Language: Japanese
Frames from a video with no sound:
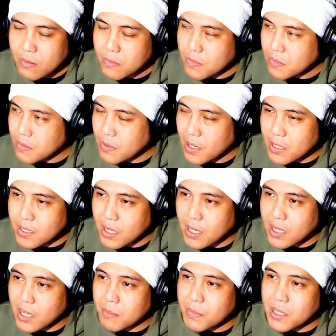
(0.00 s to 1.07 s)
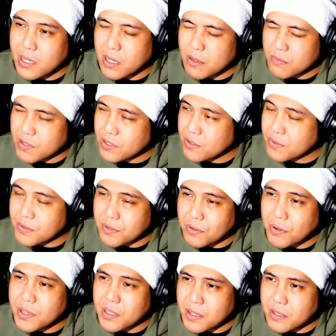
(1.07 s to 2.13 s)
うわーって外観見ながら、うわす
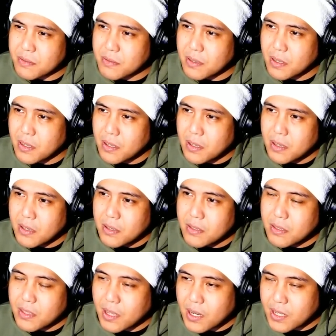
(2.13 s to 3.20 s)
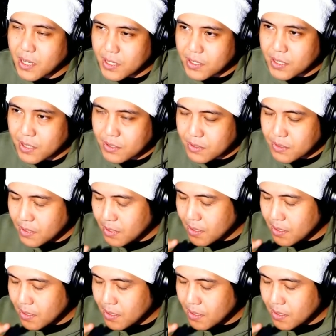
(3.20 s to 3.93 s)
ごいなで中に入ってたんです。